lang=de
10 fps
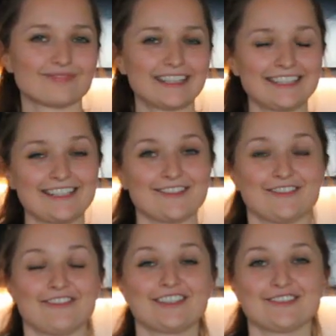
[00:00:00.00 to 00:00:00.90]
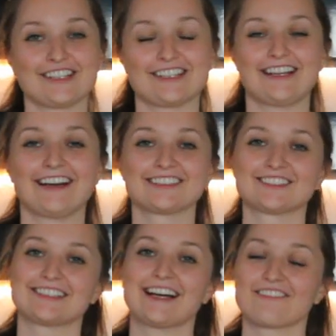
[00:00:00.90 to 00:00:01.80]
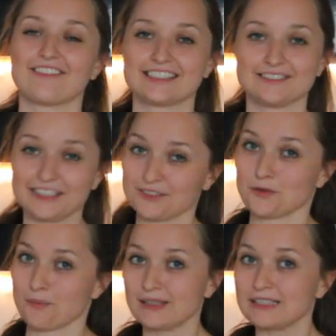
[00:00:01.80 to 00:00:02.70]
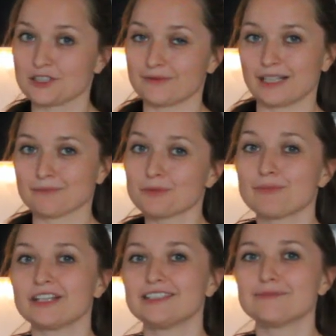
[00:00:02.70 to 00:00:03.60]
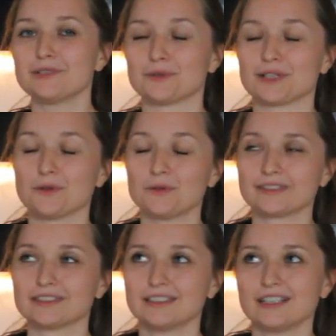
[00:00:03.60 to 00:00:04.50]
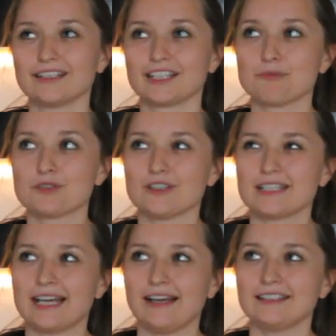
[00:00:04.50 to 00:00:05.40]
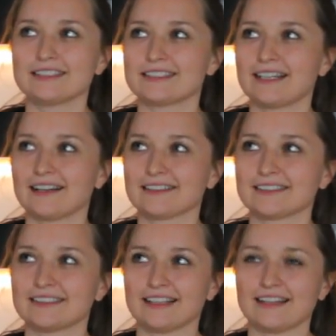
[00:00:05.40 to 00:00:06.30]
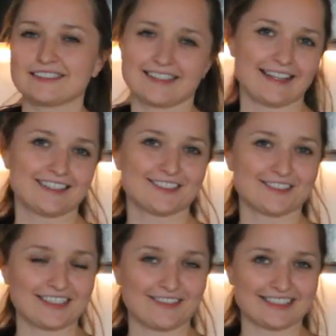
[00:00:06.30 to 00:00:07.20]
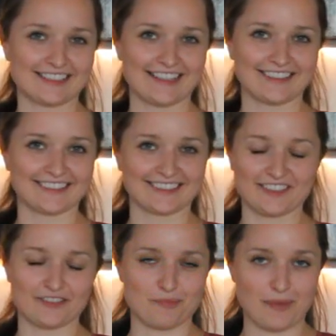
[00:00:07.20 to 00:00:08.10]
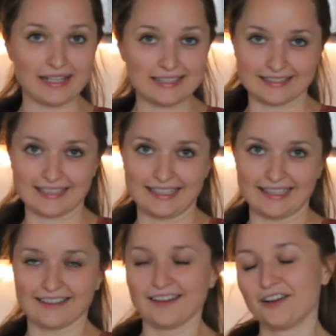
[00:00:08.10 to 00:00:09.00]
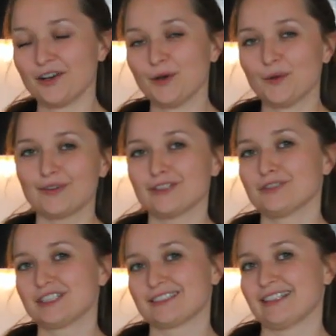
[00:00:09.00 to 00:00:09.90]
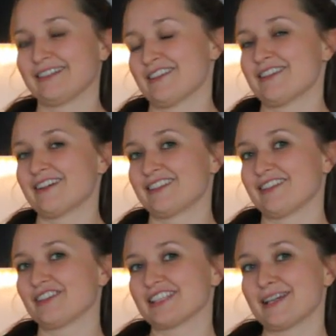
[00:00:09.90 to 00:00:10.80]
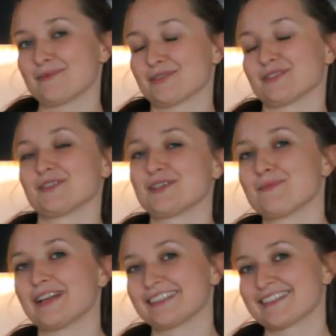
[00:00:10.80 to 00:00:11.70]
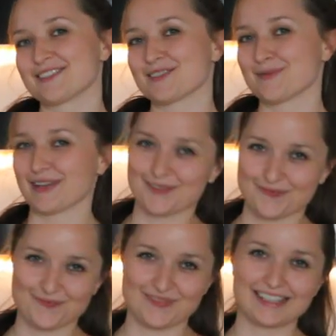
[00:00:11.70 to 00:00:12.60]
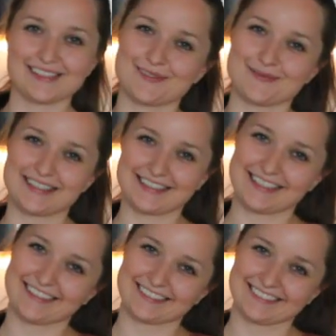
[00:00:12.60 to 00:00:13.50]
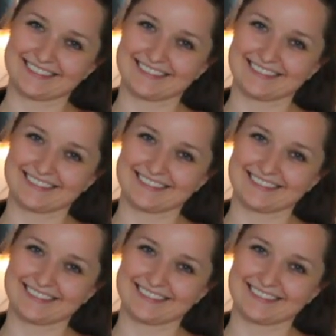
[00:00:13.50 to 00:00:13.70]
Ich hätte euch fast unterschlagen zu sagen, was nun jetzt nun besser schmeckt mit Paniermehl oder ohne. Ich muss euch ehrlich sagen, ich kann es gar nicht so genau sagen. Ich finde beides sehr lecker und ich würde sagen, entscheidet einfach selbst, was euch am leckersten schmeckt. Also bis dann!